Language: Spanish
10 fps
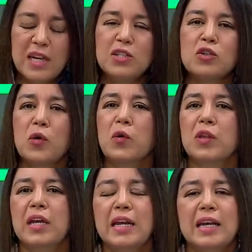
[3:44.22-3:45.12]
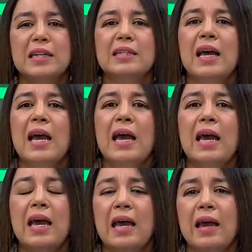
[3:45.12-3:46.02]
desórdenes,
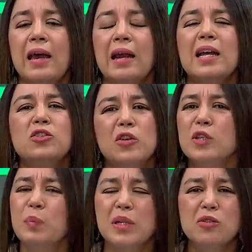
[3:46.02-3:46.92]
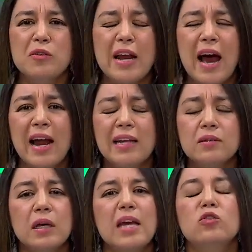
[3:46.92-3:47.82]
eh, lesiones
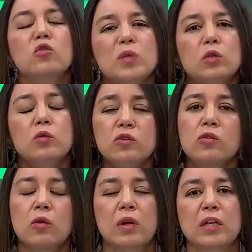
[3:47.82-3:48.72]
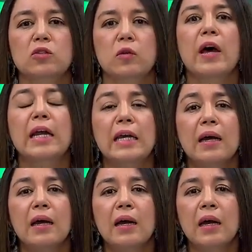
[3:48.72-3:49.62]
personales, eso no es justo con la ciudadanía.
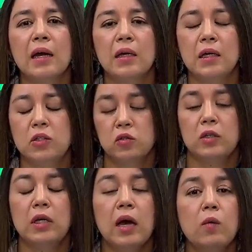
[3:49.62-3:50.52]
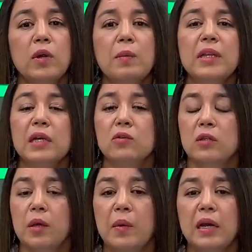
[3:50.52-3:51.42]
Y yo sí hago una invitación
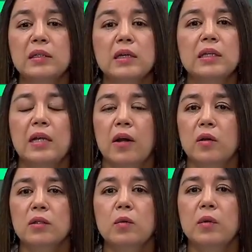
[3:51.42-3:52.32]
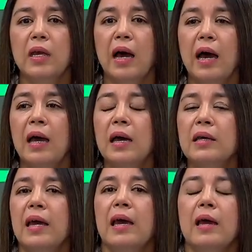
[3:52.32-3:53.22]
también al secretario de Seguridad
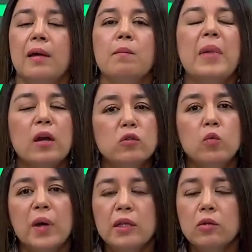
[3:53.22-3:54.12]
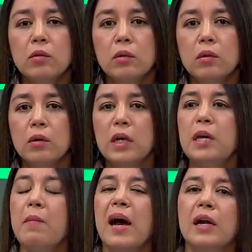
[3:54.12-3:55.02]
que menos cuento
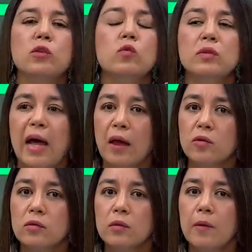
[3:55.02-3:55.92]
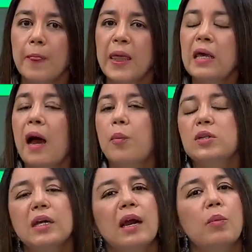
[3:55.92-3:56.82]
y más resultados y
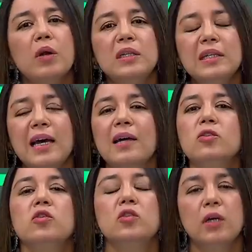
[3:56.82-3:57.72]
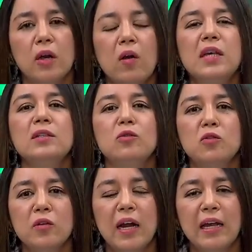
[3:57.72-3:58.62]
apoyar a la policía. Yo sí creo en la
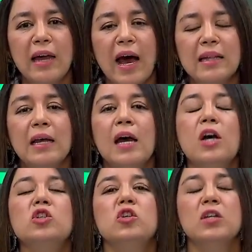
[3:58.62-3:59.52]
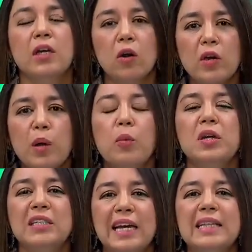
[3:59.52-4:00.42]
institucionalidad, yo sí creo que el
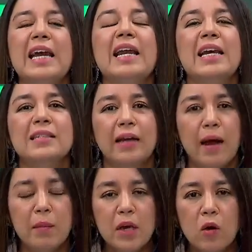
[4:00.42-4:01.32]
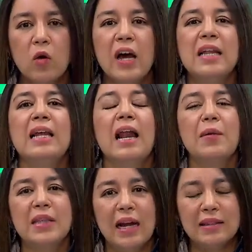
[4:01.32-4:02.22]
policía tiene que ser amigo del
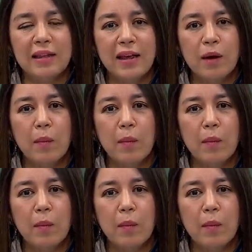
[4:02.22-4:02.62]
habitante del